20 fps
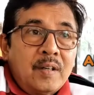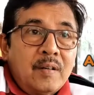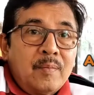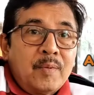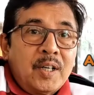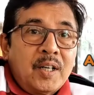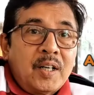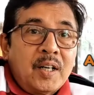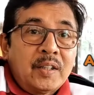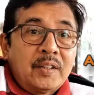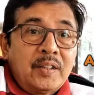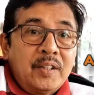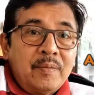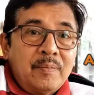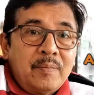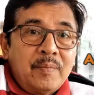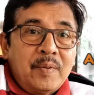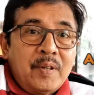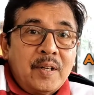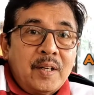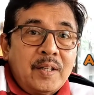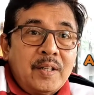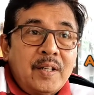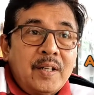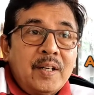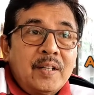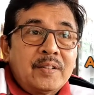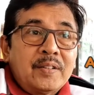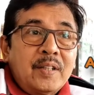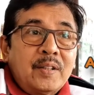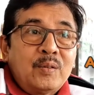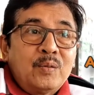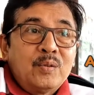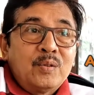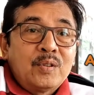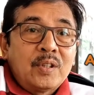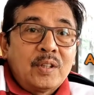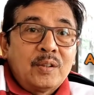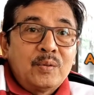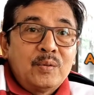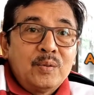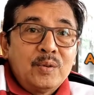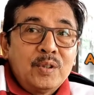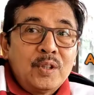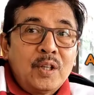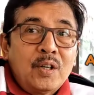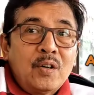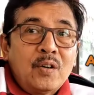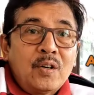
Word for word: Ahmad Khatib adalah satu-satunya